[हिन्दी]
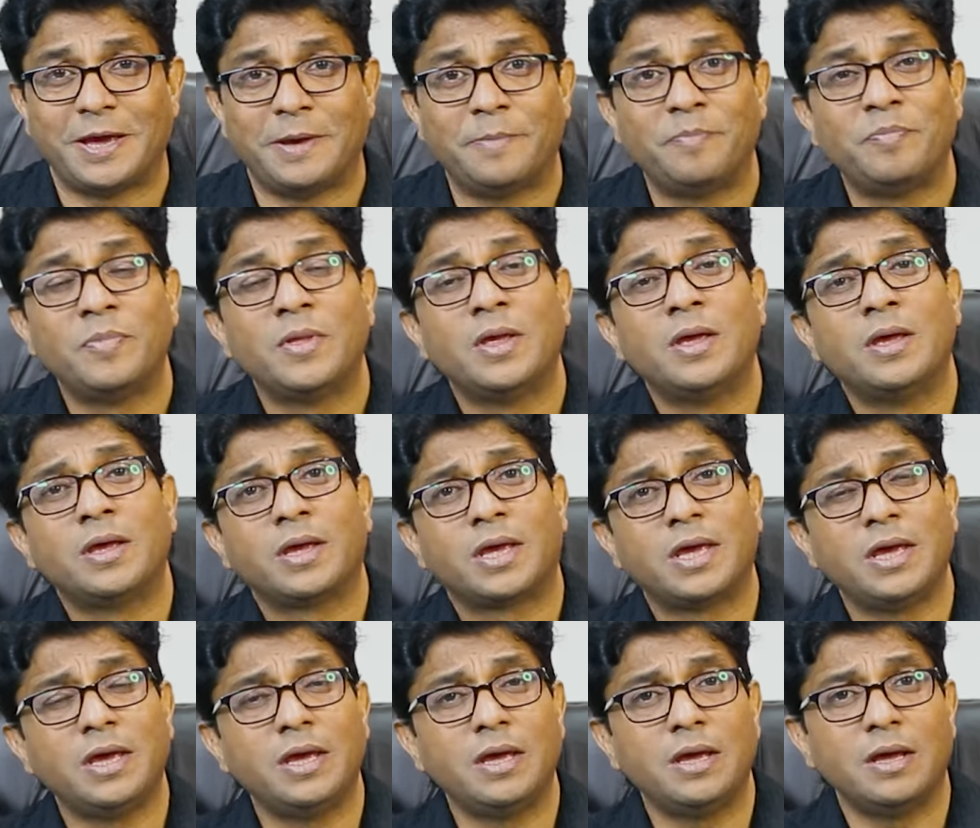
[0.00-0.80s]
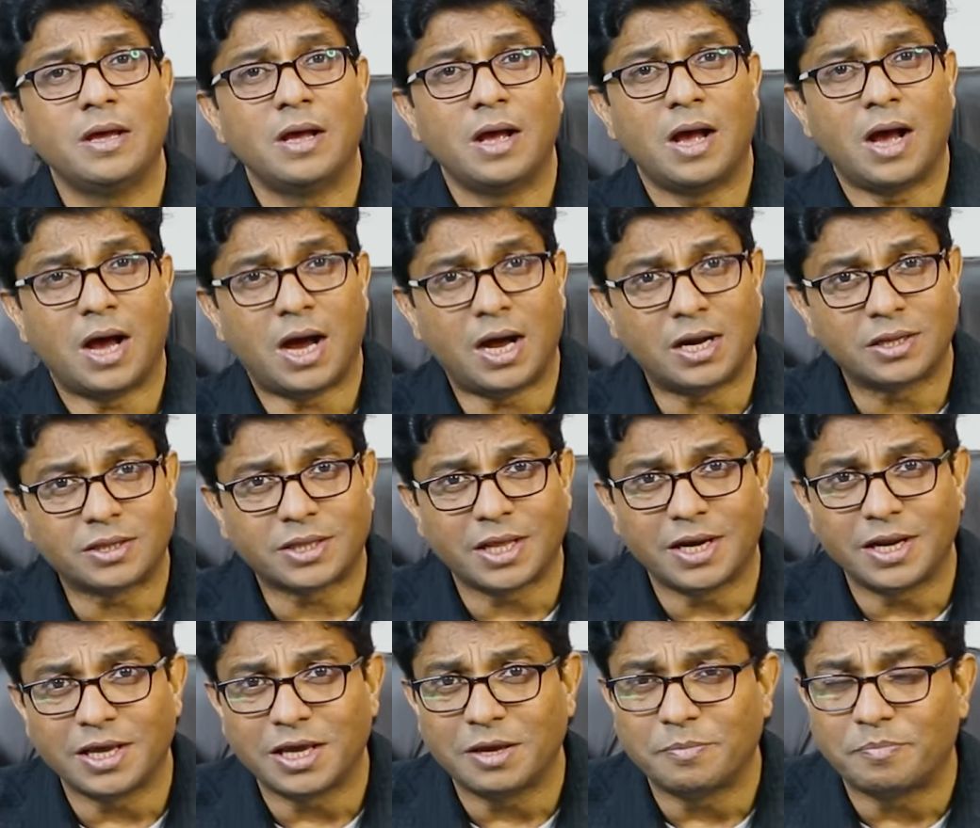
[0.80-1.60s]
हैं कि हर
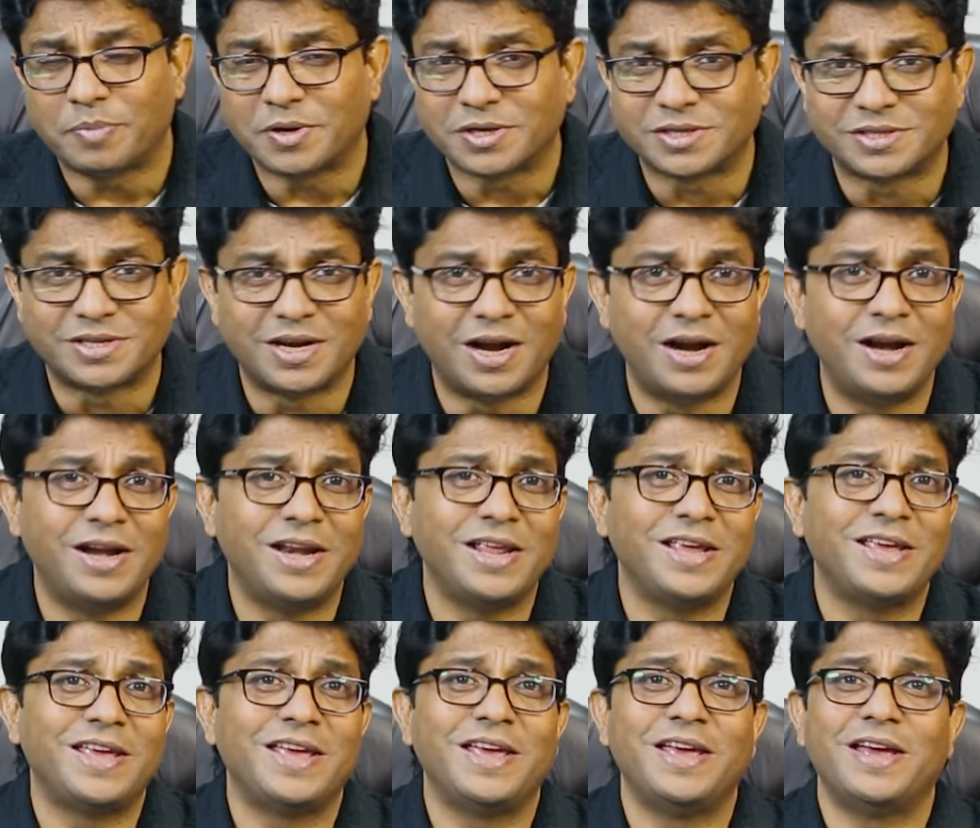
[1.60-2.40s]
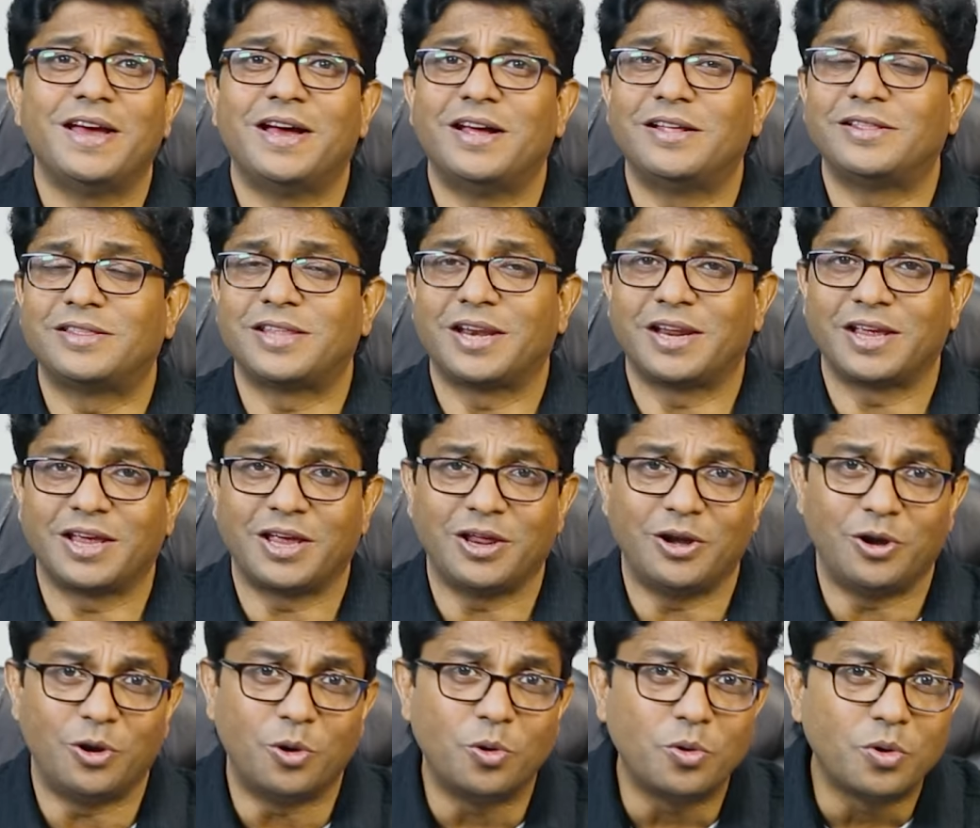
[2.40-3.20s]
तरह की पर्सनालिटी के हर तरह
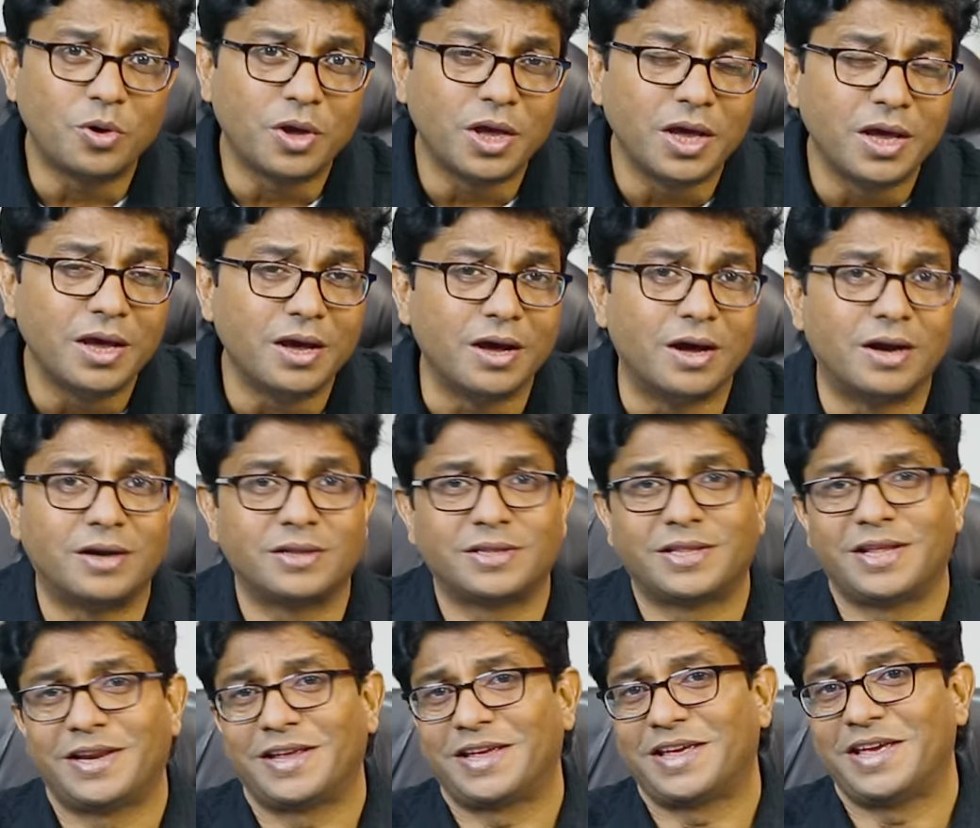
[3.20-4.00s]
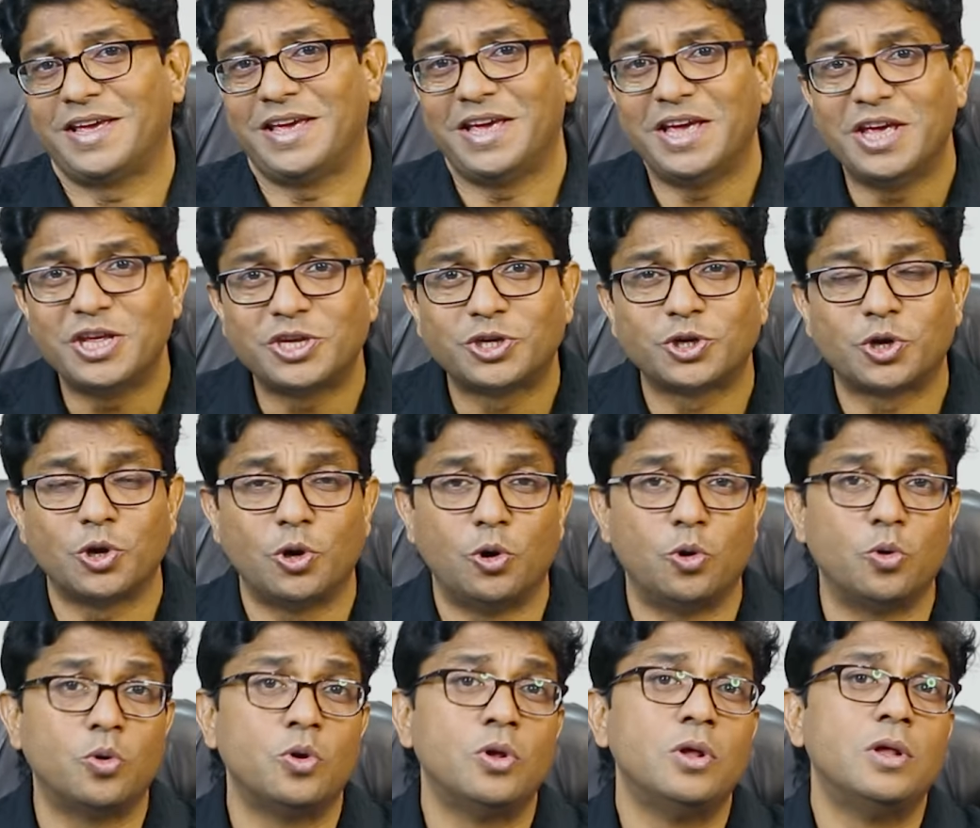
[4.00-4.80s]
के लुक के हर तरह के एज
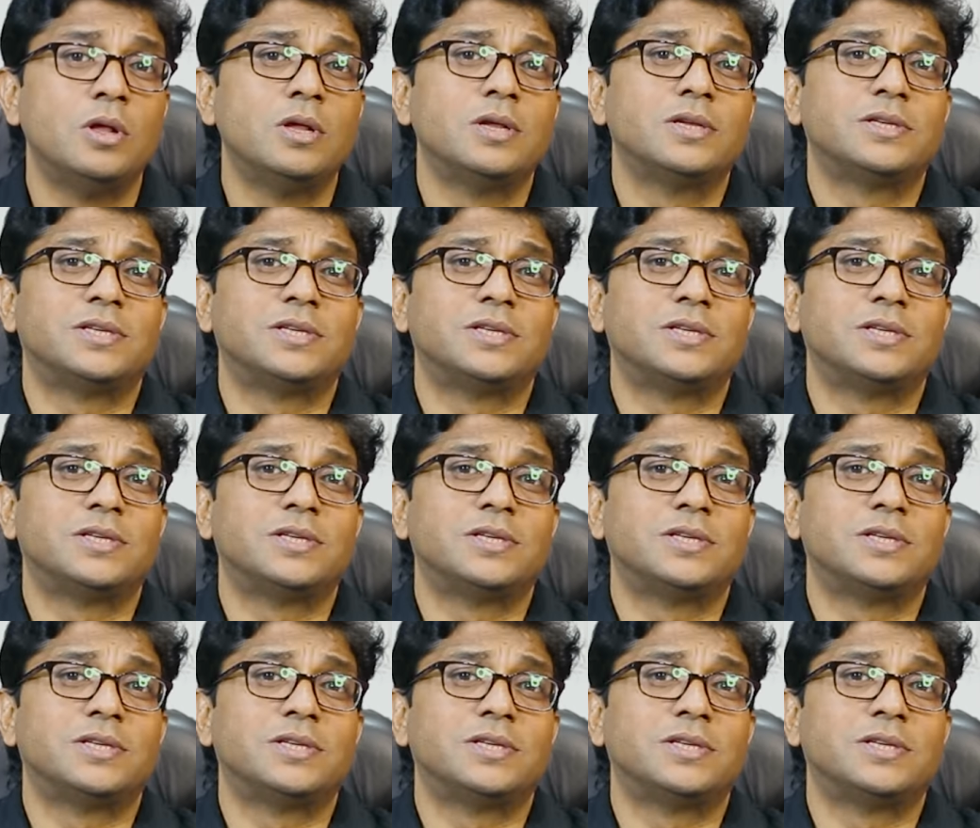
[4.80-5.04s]
के लोग